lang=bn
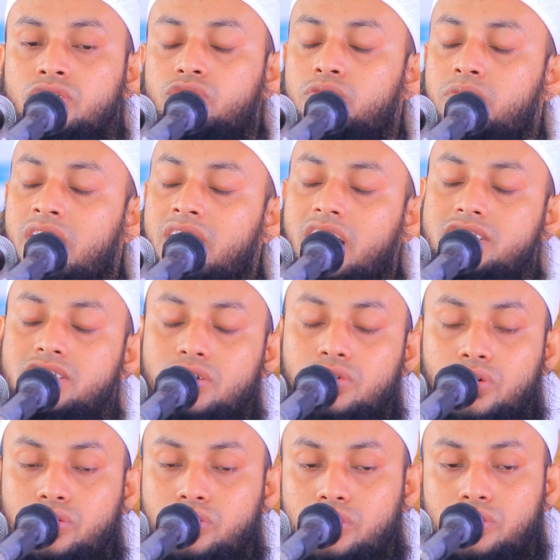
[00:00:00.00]
তোমার কাছে
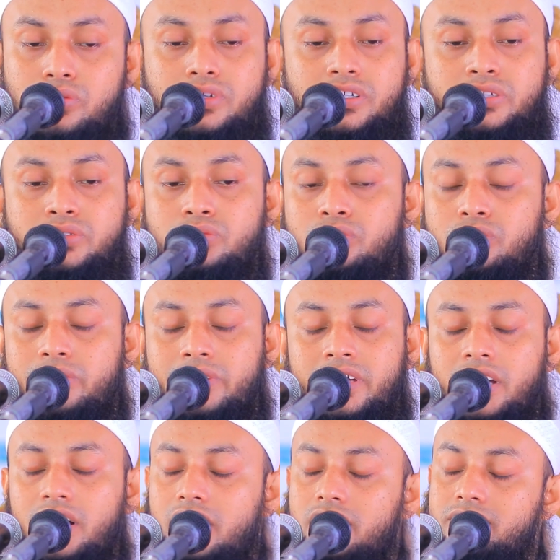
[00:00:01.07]
লক্ষ্য করি
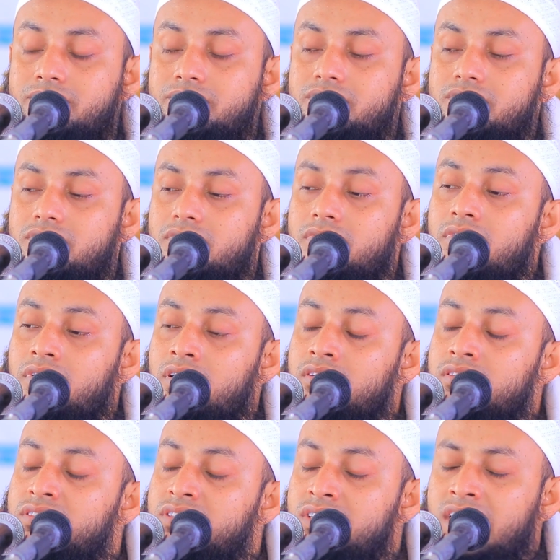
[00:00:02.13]
শুক্রিয়া শুক্রিয়া
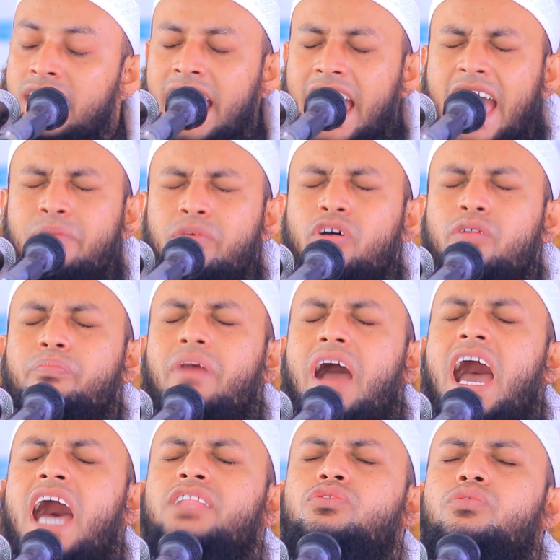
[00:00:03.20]
এমন
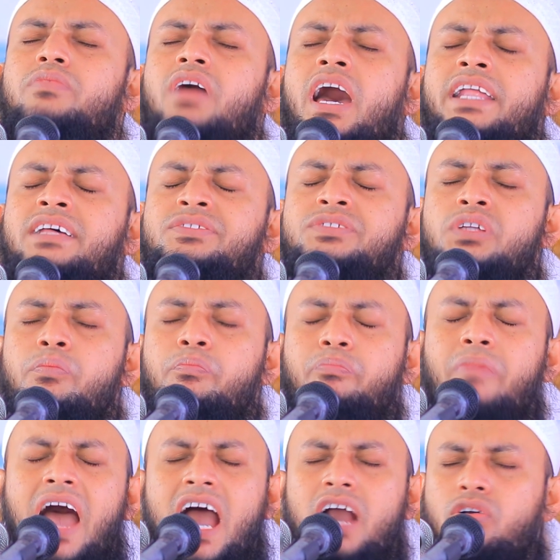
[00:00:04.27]
মা তোমার
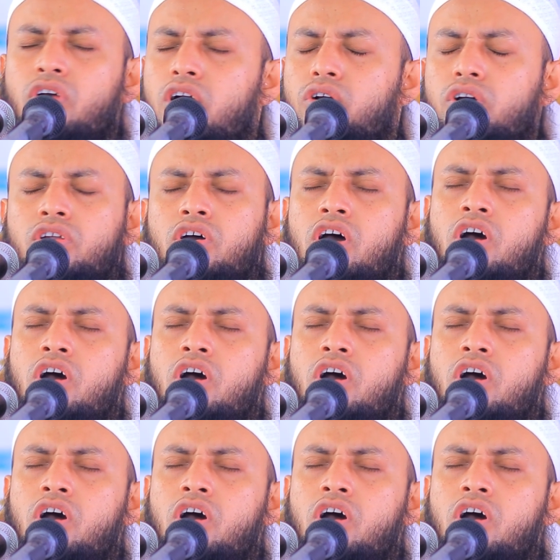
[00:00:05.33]
মা কখনো